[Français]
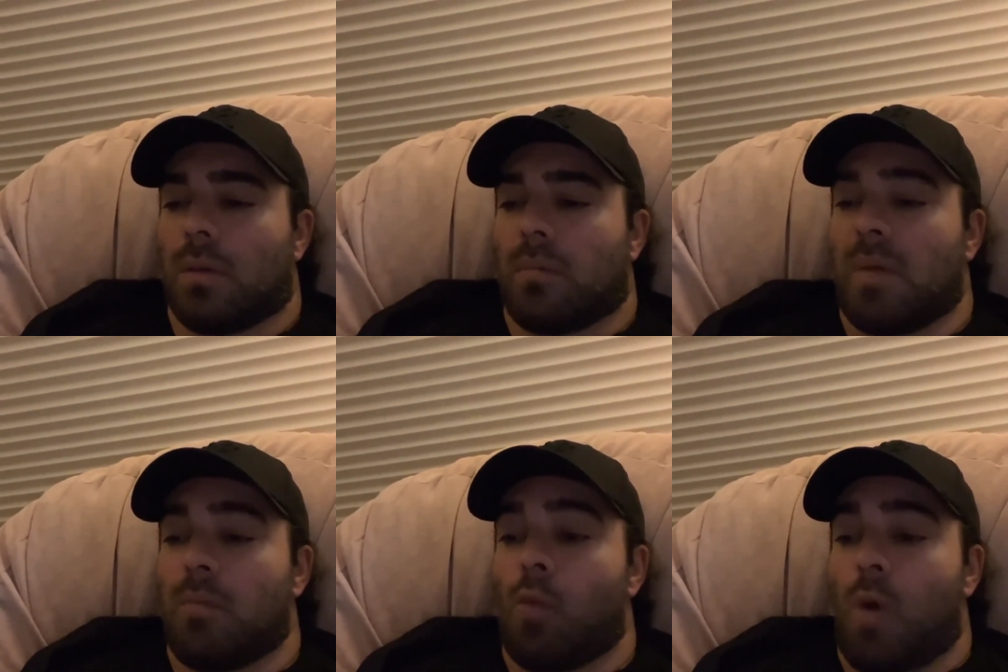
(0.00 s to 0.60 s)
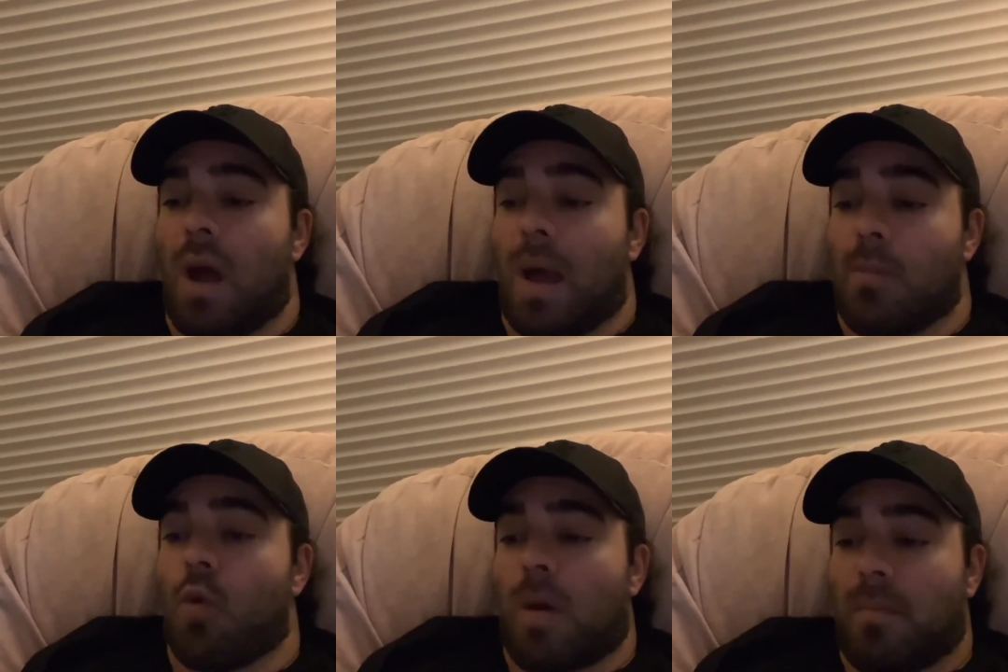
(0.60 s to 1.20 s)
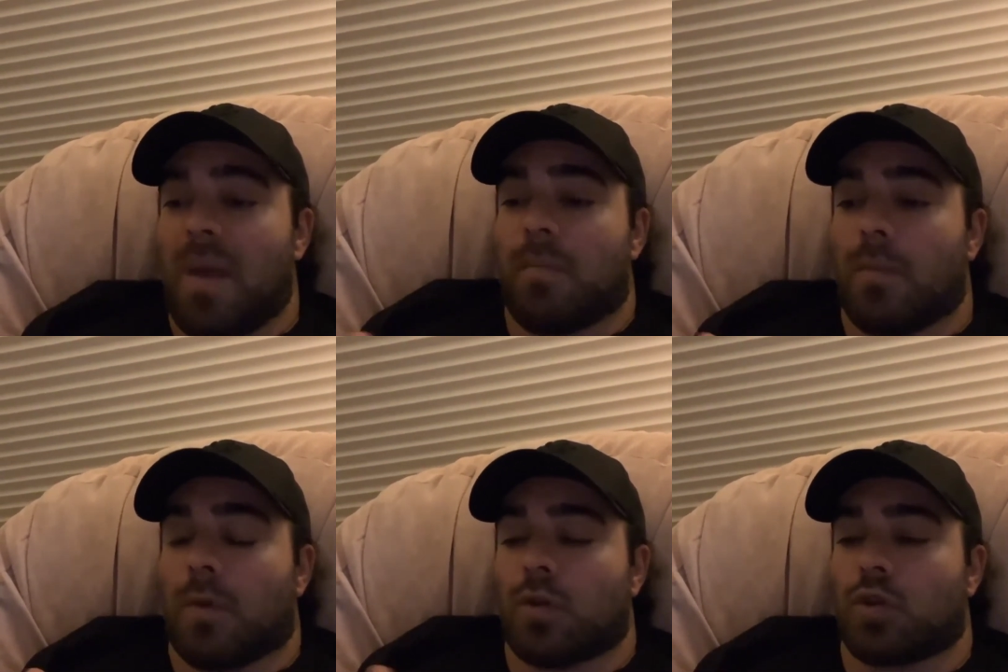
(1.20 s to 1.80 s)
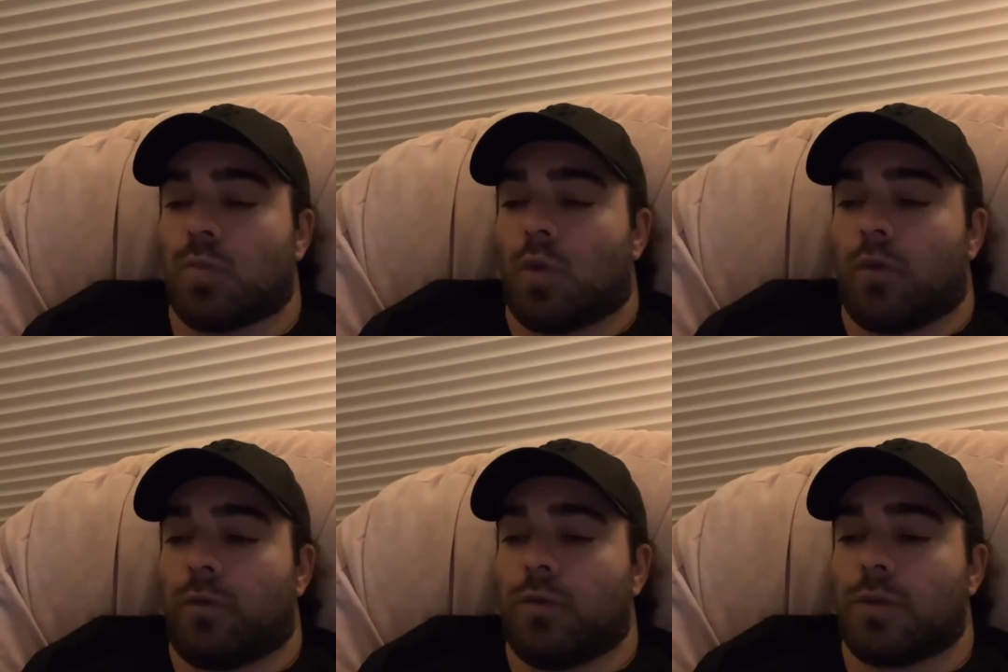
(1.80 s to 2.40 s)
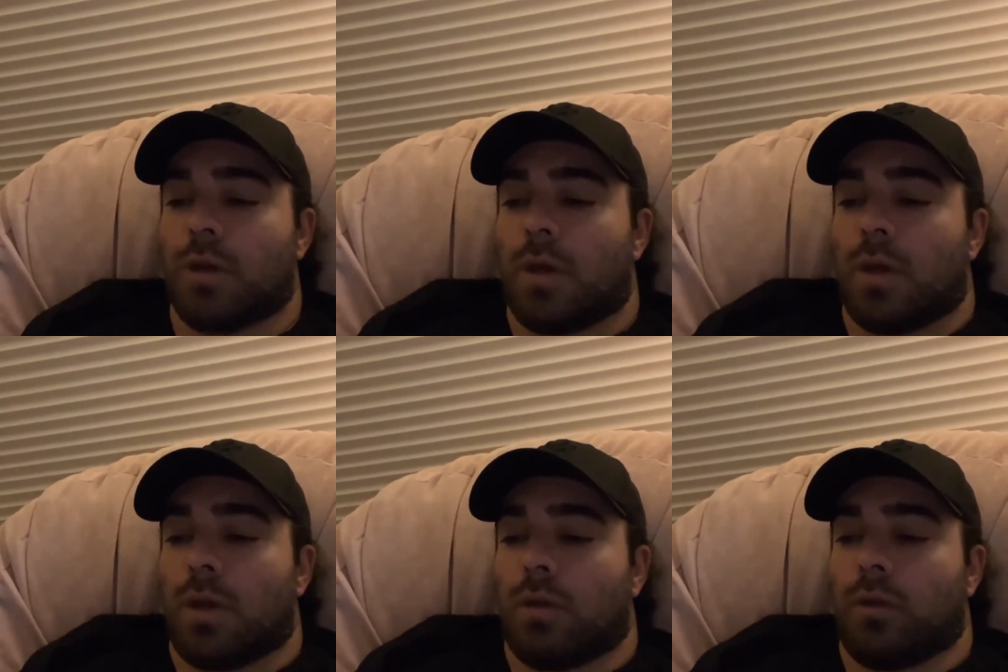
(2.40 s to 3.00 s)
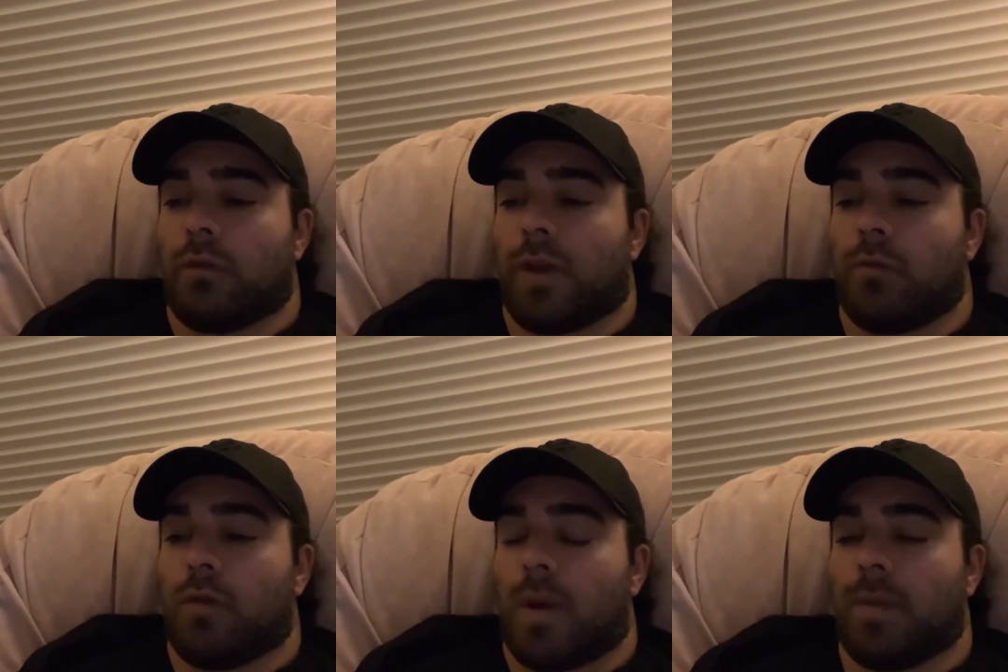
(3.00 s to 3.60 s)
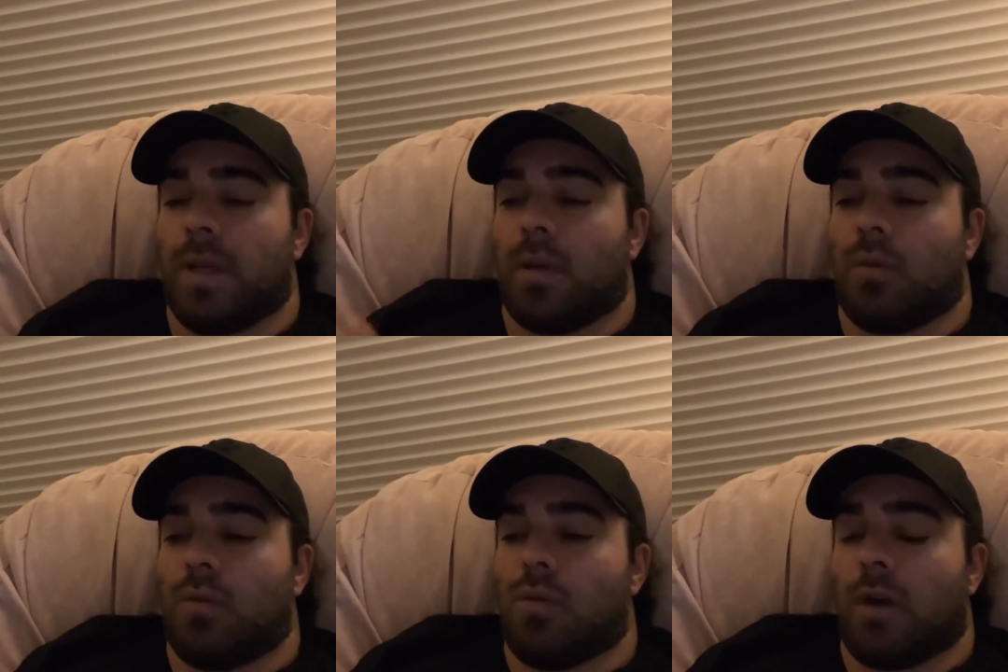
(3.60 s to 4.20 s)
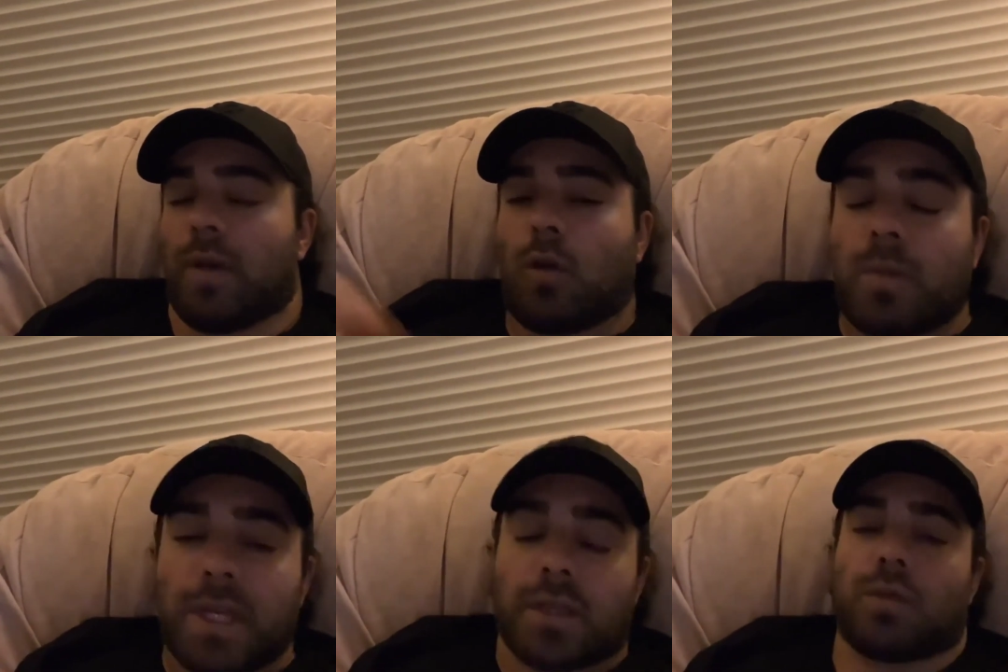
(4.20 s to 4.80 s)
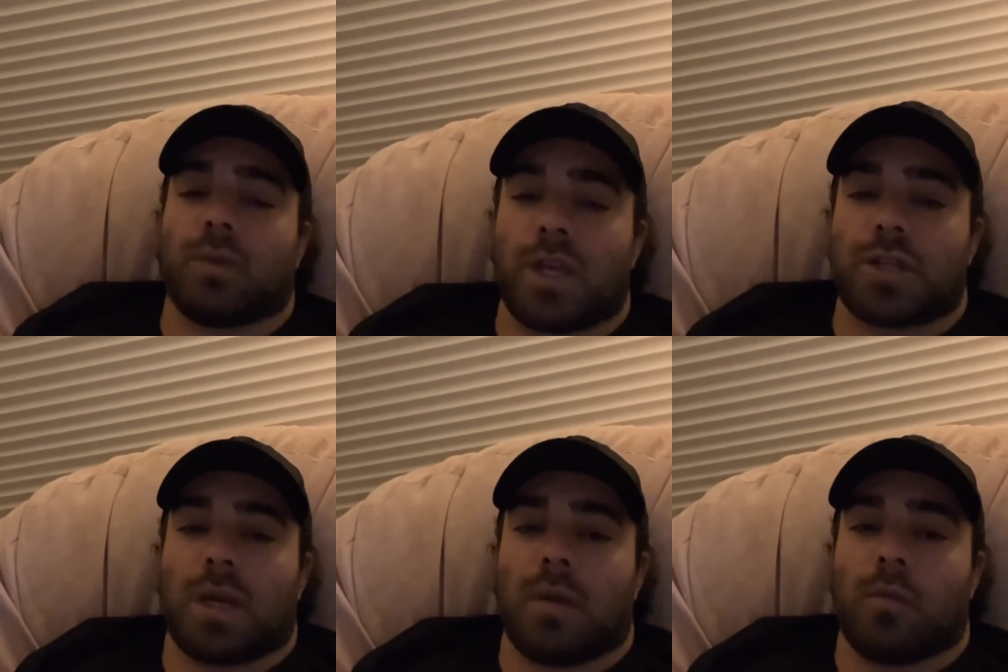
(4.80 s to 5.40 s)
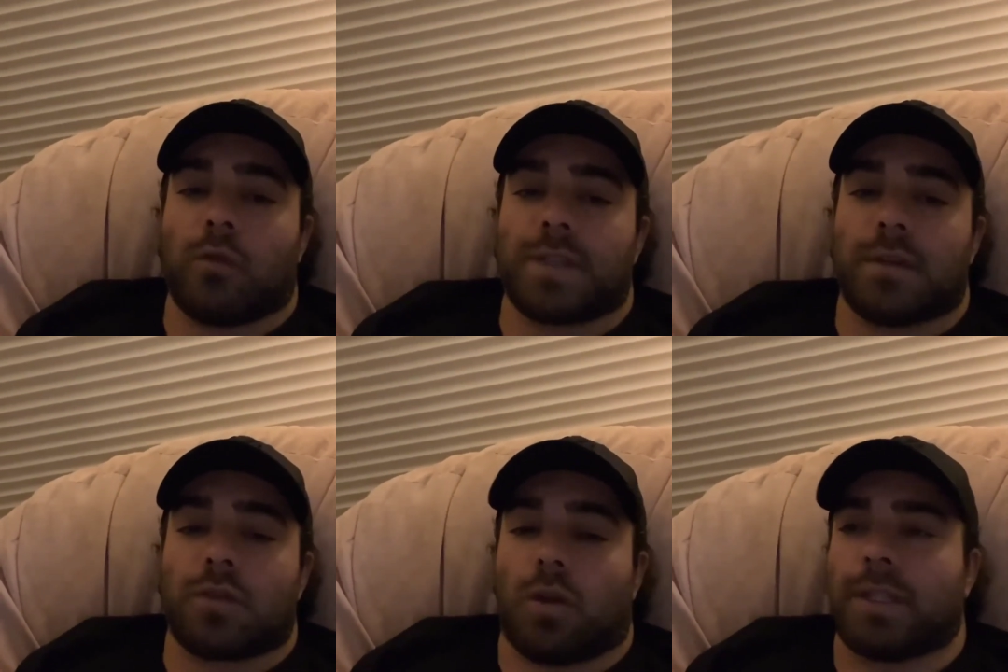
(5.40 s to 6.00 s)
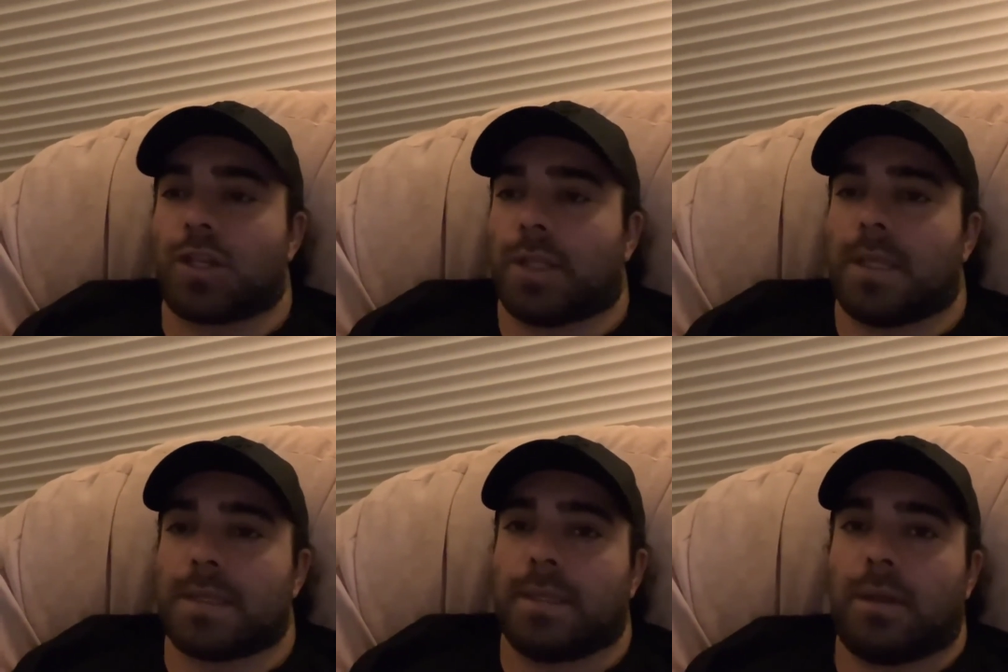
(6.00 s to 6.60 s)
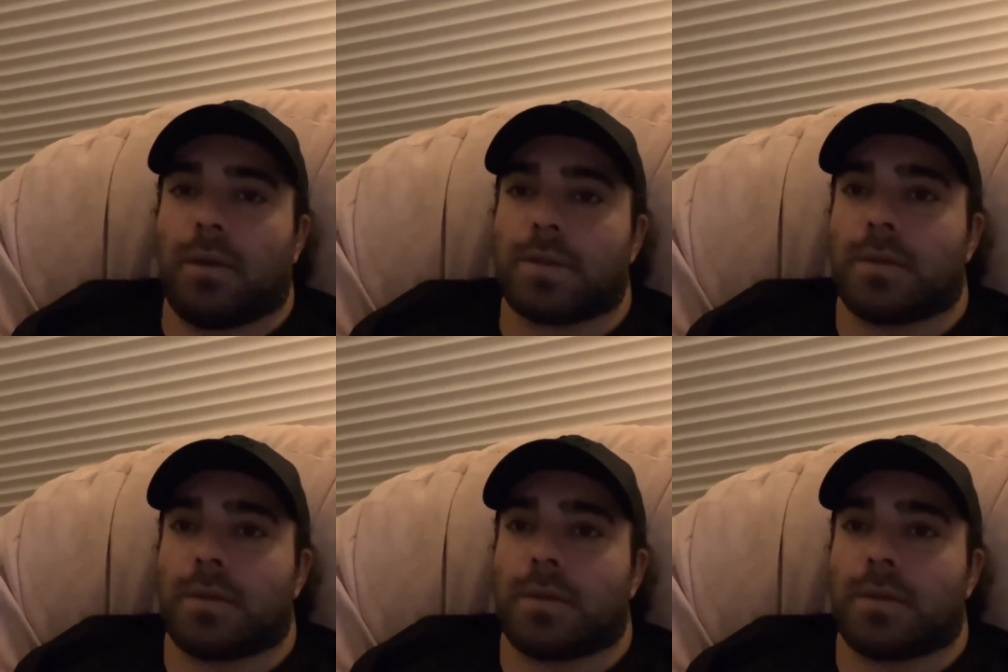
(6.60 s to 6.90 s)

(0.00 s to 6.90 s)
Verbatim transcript: même moi, à moi-même, je me refuse de faire, vous rappeler les concours avec obligation d'achat, comme on faisait, genre t'achètes un stickers,